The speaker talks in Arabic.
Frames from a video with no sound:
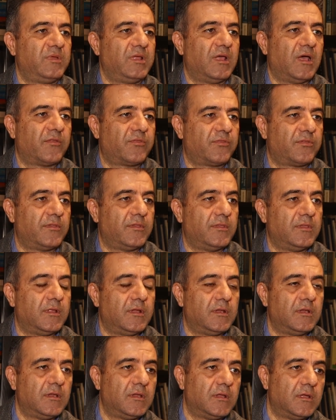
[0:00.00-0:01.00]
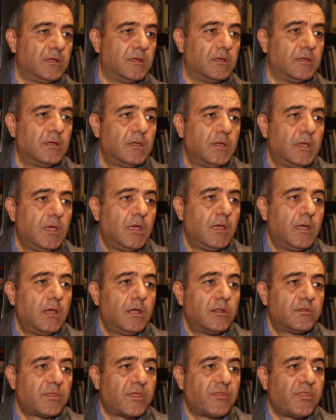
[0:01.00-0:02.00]

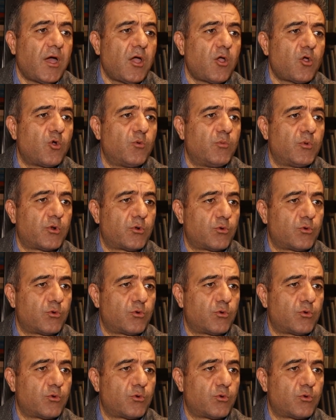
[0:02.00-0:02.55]
بالتضخم